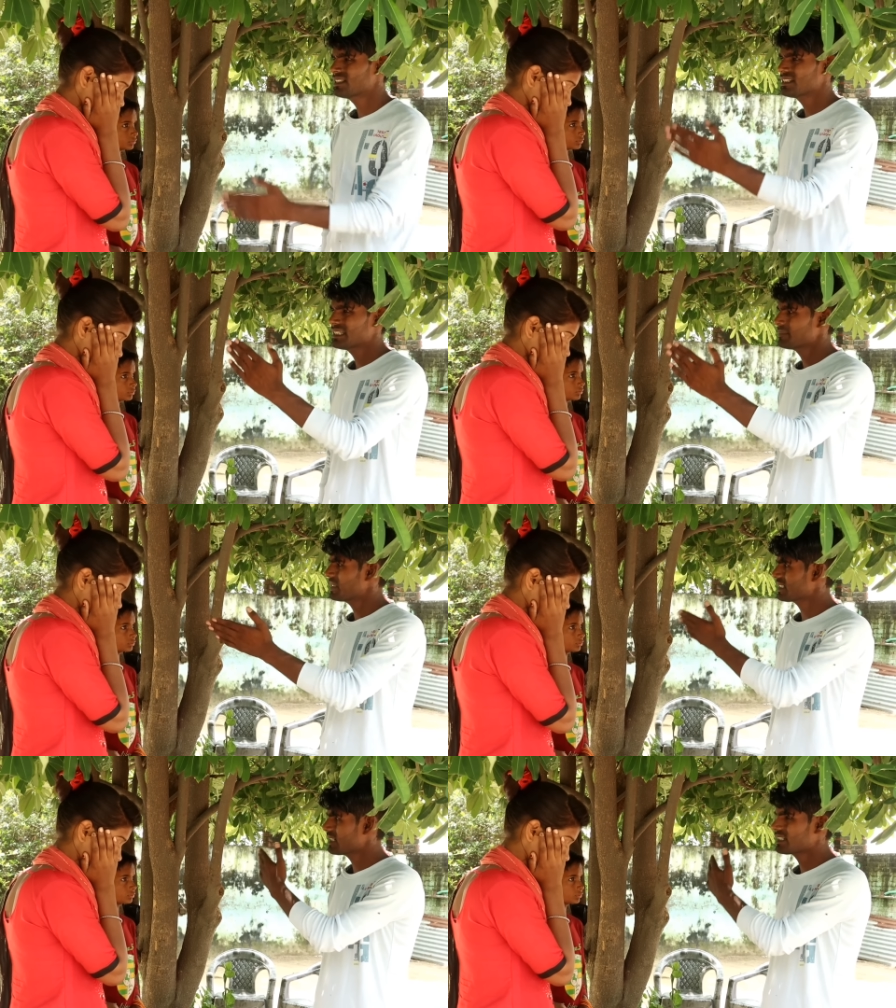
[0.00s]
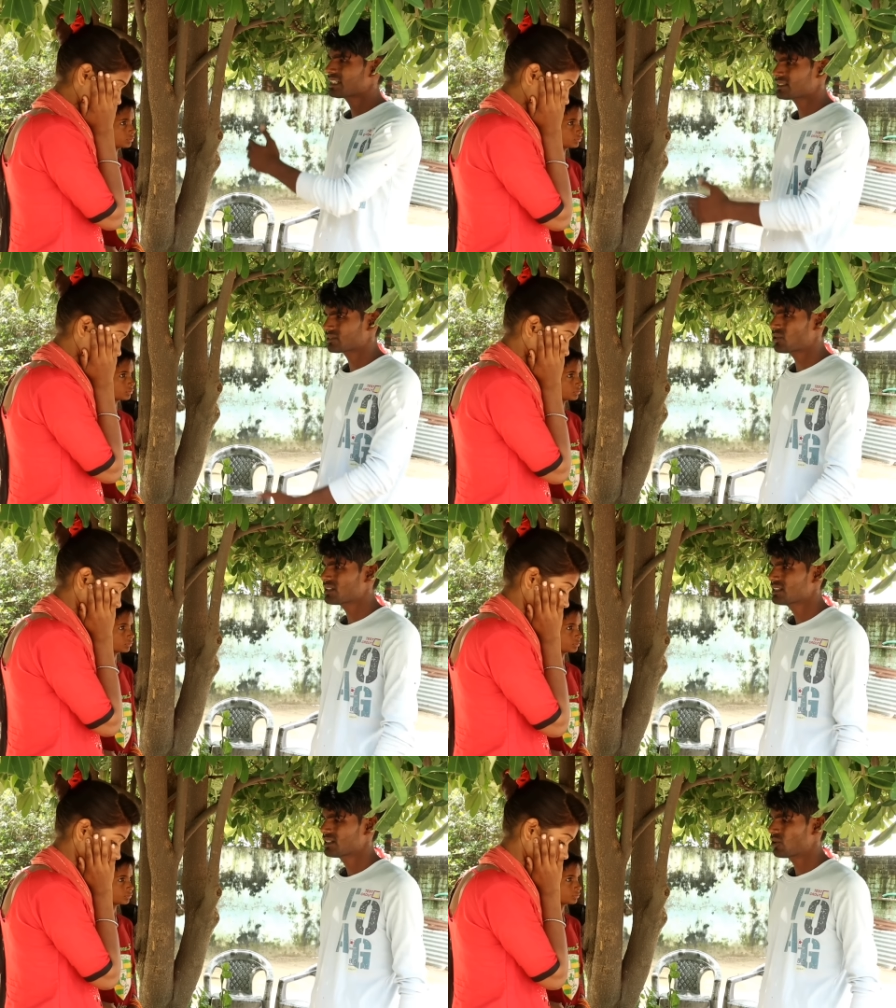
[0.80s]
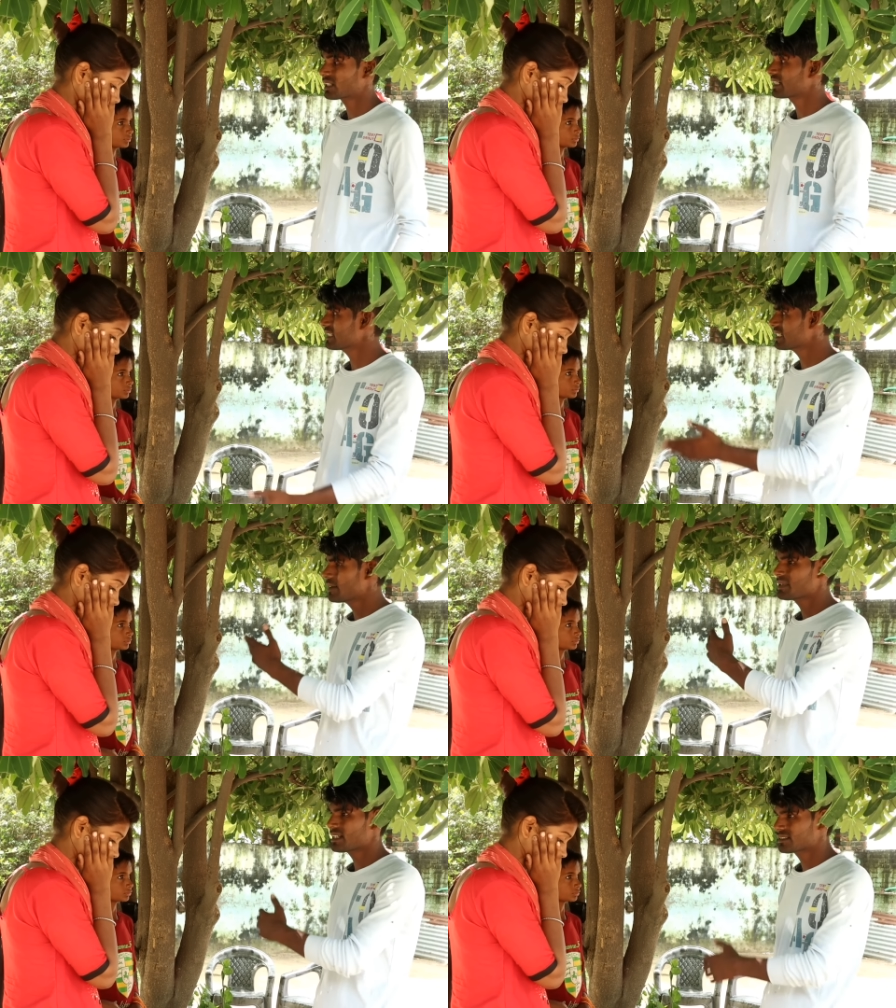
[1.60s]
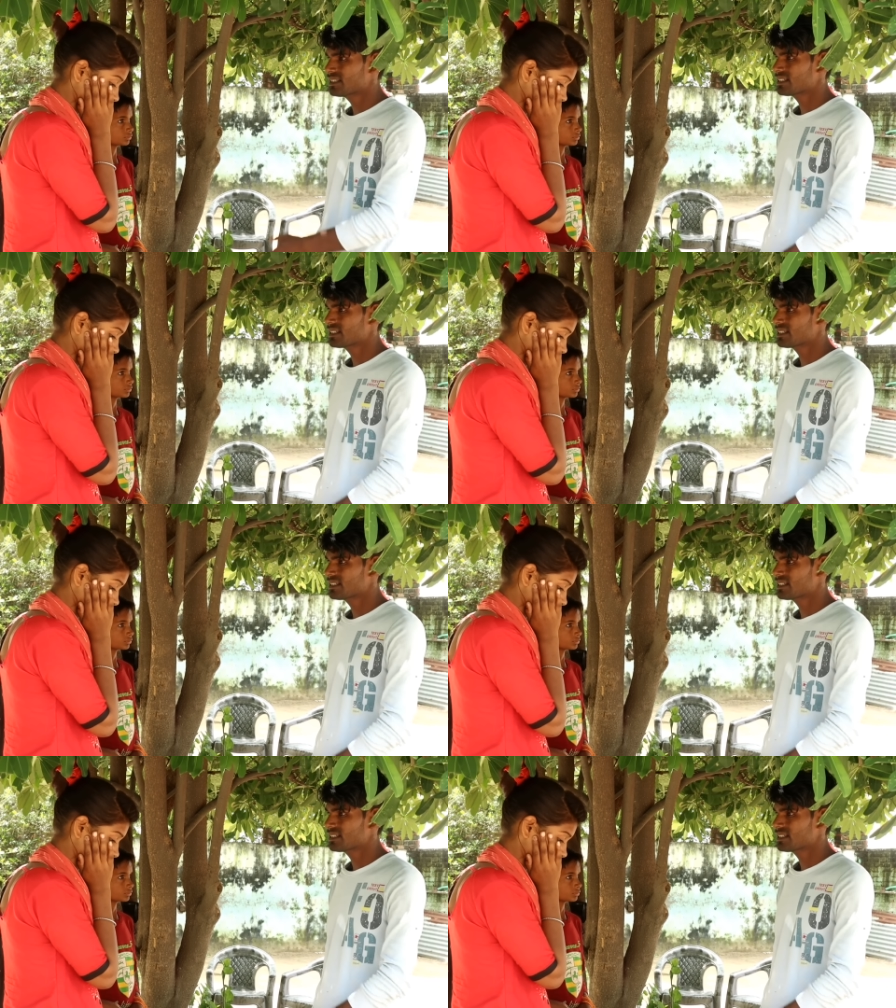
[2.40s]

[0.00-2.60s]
इसीलिए ये पढ़ना लिखना छोड़ और घर के काम काज